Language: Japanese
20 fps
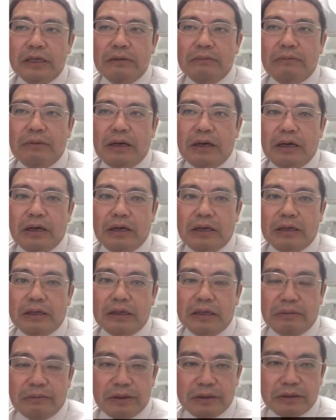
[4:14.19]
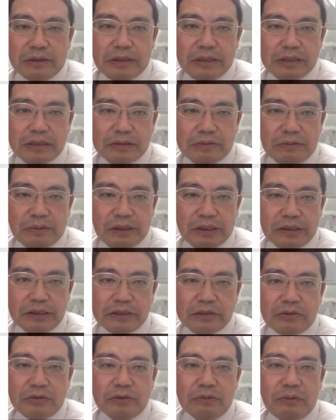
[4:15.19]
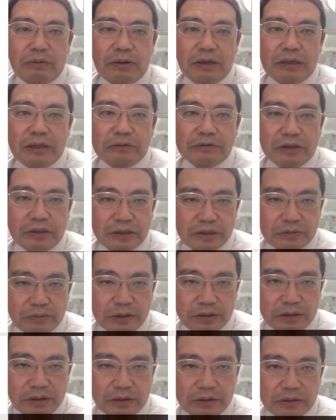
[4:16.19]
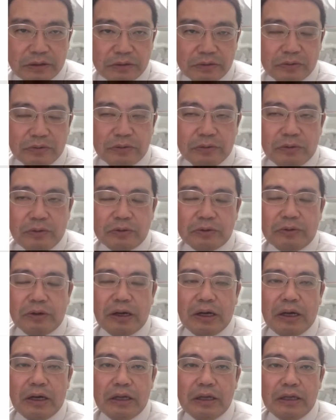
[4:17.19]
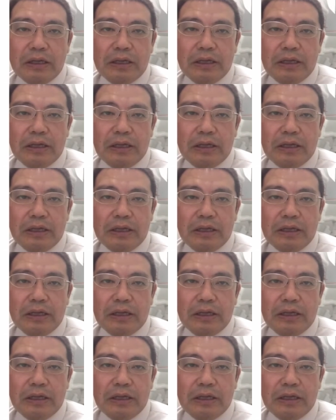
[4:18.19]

まあ、辞めてしまい、そのまま亡くなってしまったっていうことが、